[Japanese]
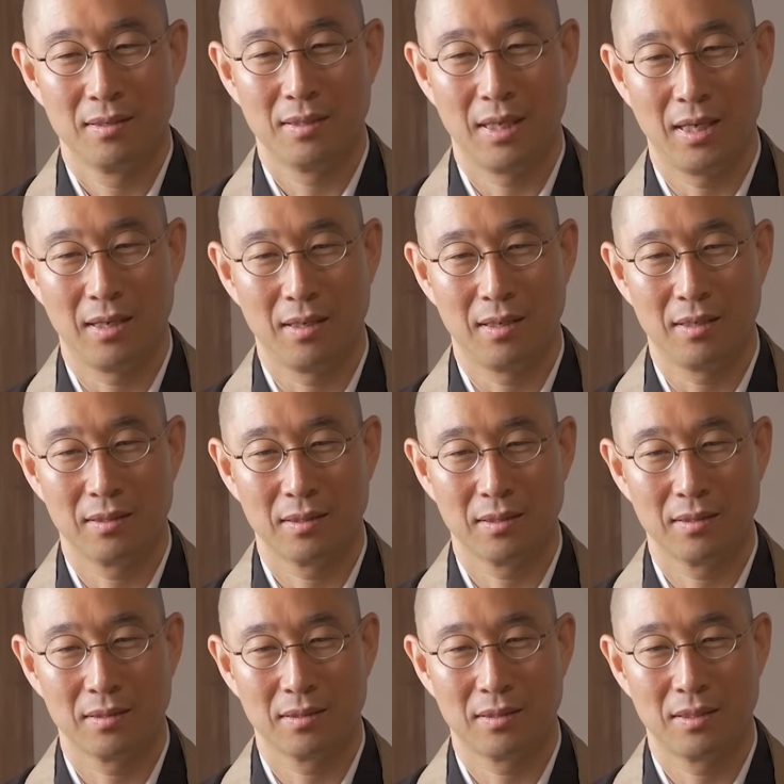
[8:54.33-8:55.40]
で
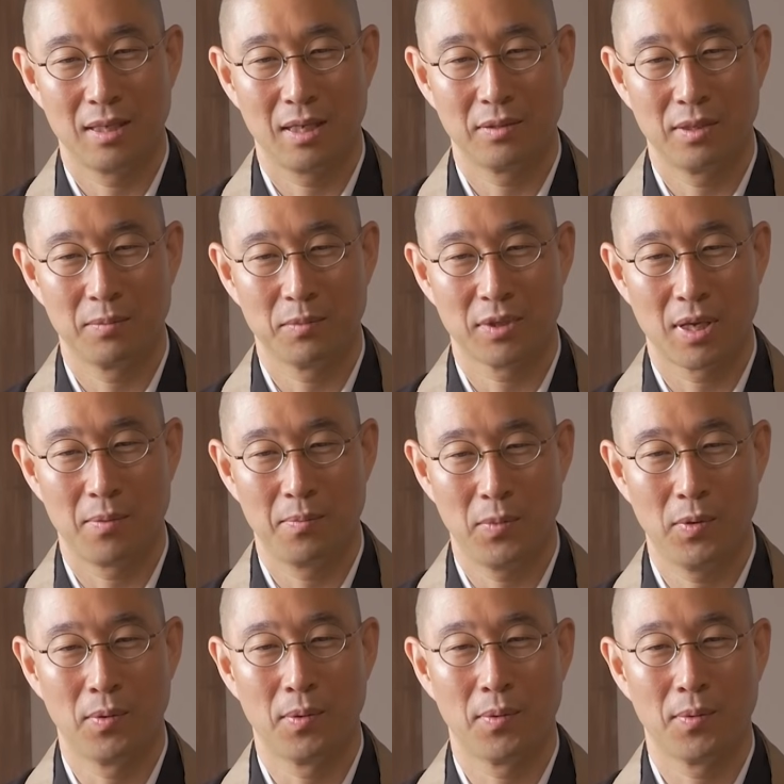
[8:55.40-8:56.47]
TNM さん
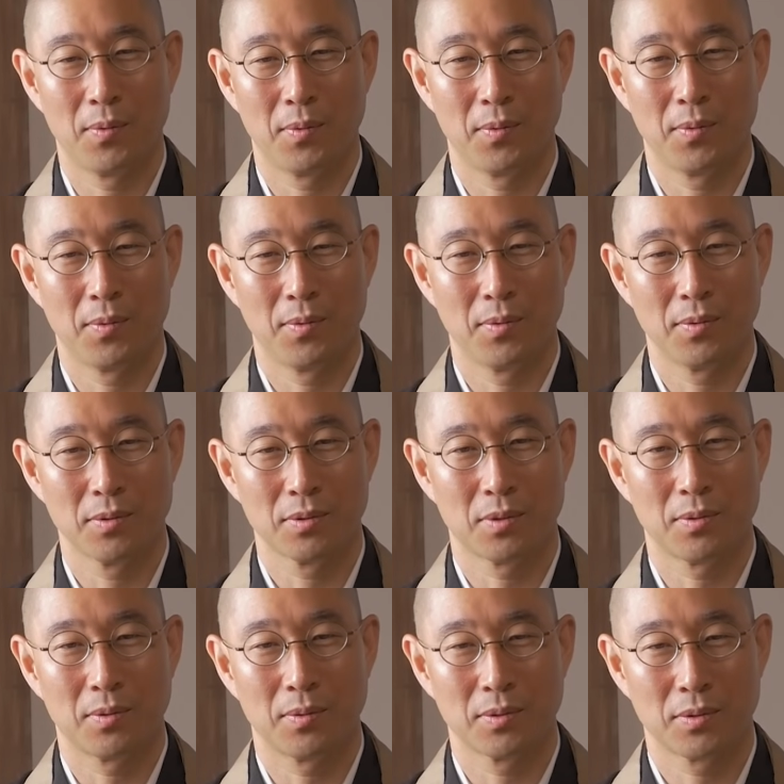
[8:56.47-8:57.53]
も
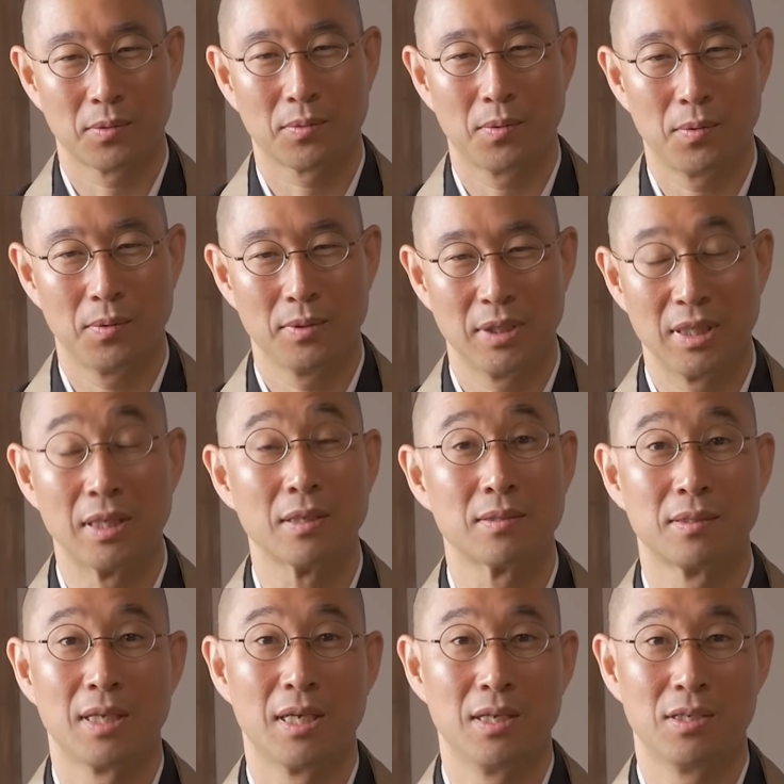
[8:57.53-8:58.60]
そそこにで
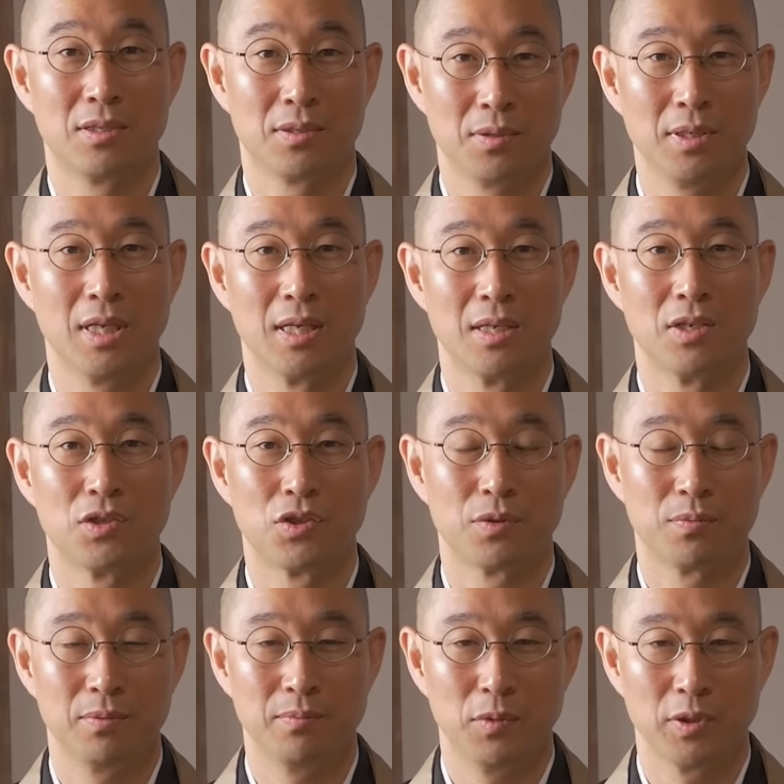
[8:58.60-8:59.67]
すね一緒に
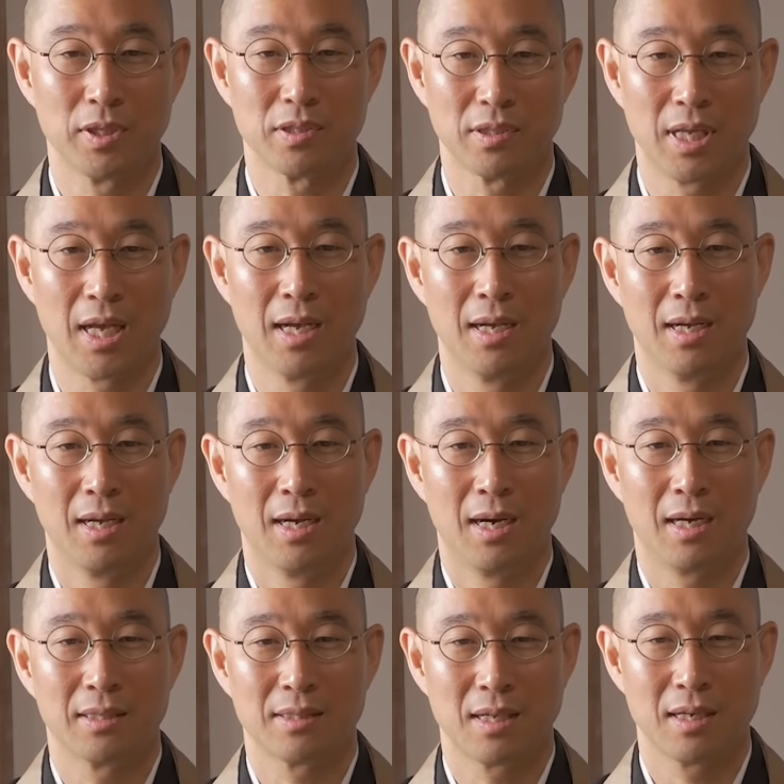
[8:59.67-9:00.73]
自分もですね
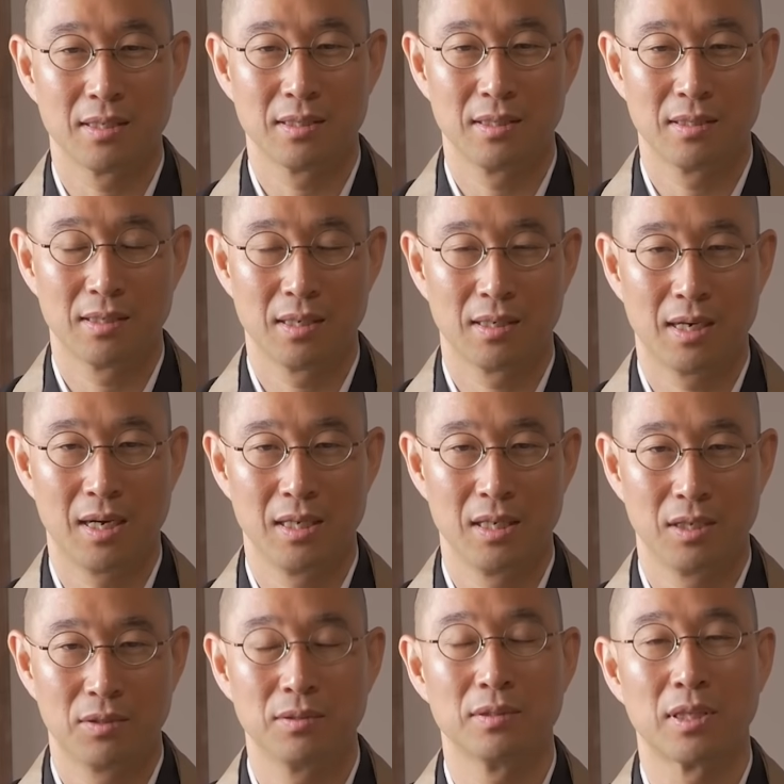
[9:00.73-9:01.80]
新しい世界
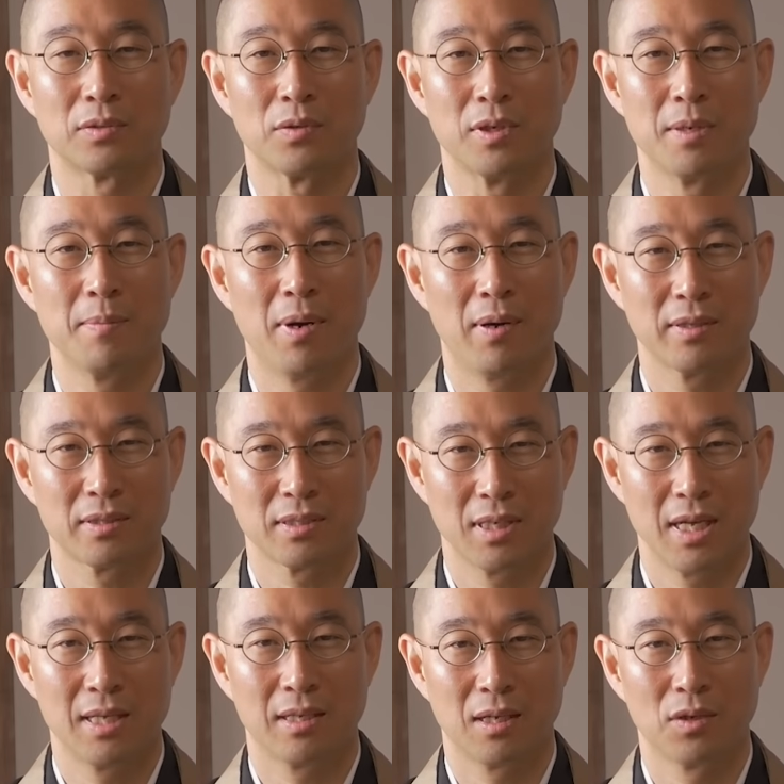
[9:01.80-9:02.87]
に行くんだと今は
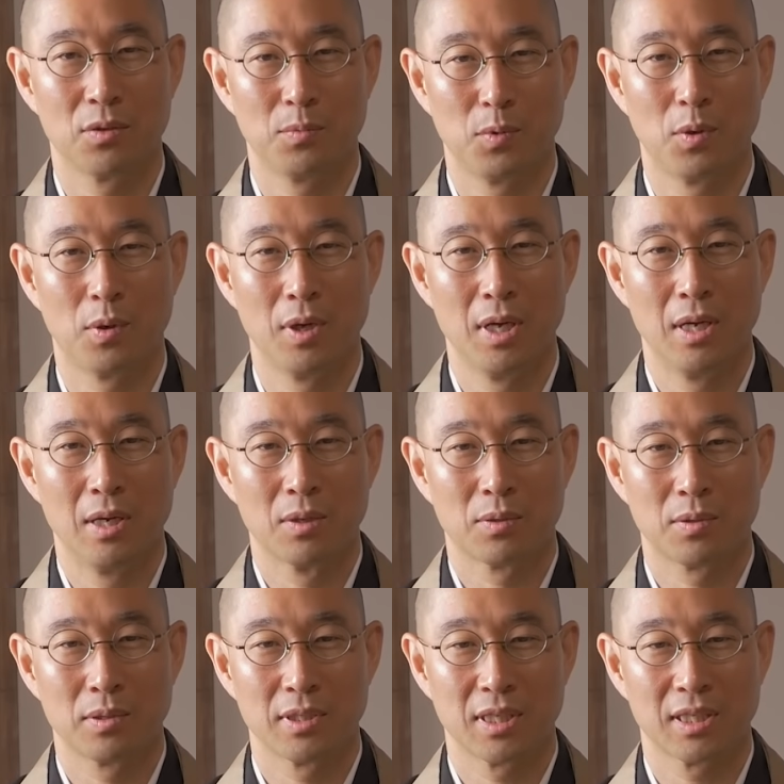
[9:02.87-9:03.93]
辛いけれども
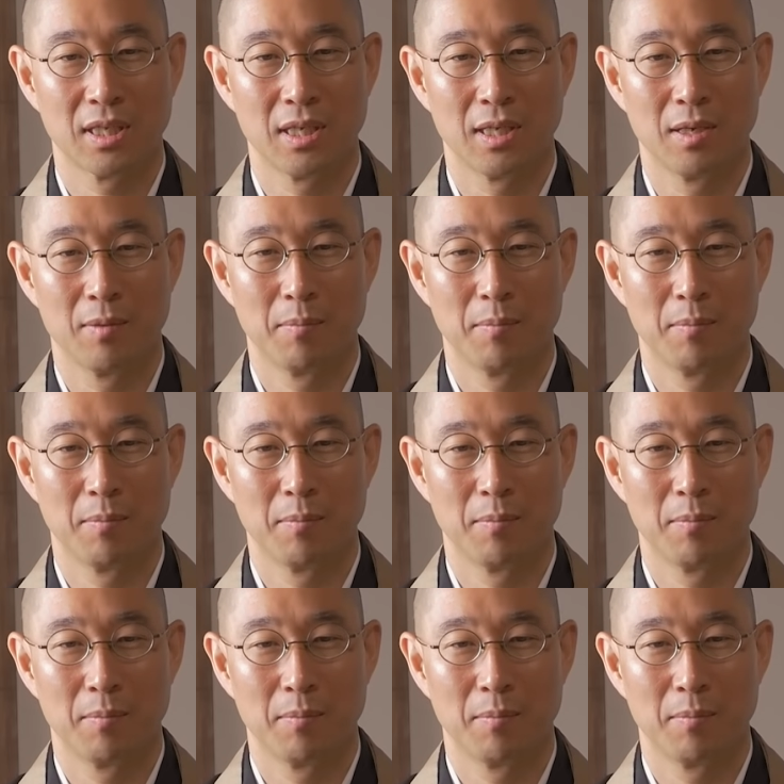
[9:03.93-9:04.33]
この先